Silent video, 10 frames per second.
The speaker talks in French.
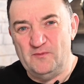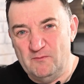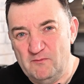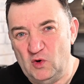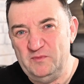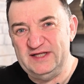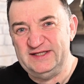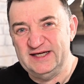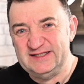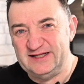mon
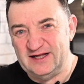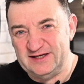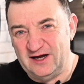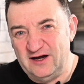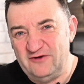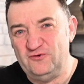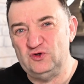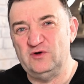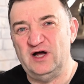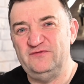métier, c'est-à-dire la
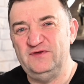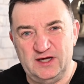photographie,